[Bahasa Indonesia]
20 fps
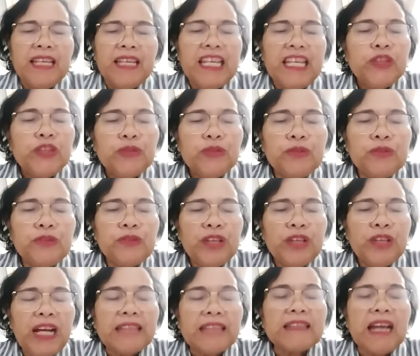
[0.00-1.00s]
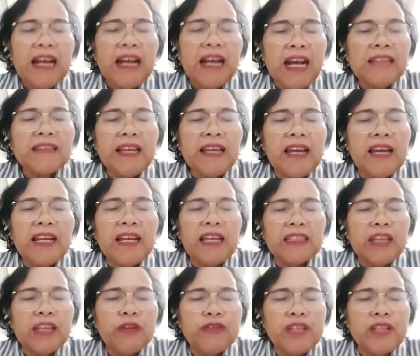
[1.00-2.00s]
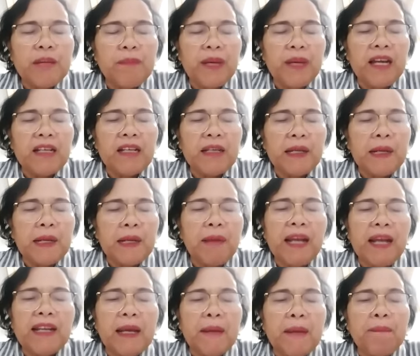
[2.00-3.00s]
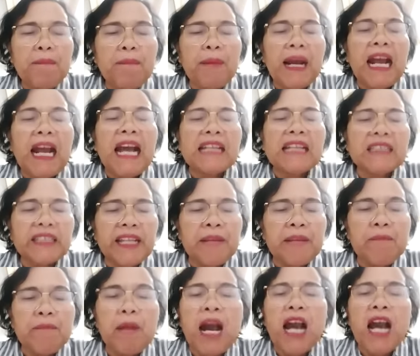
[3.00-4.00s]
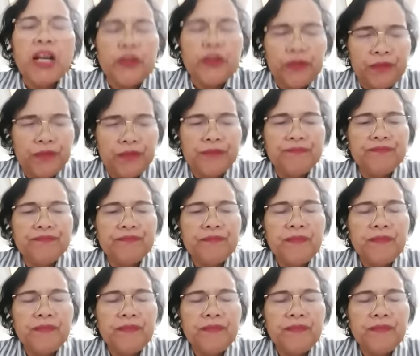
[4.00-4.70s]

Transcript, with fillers: Itu kata-kata yang kita ucapkan kepada pengantin baru